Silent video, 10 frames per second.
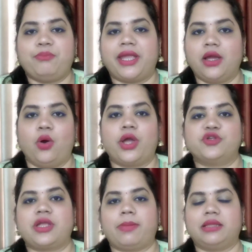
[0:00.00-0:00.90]
पिंक हो गए
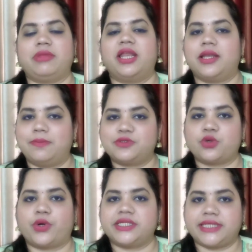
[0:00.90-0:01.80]
उसके बाद मेरे लिप्स
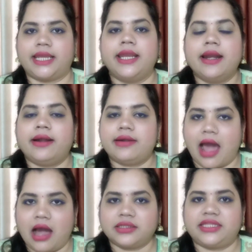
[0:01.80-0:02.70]
थोड़े से
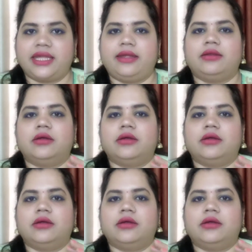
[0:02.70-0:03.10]
डार्क थे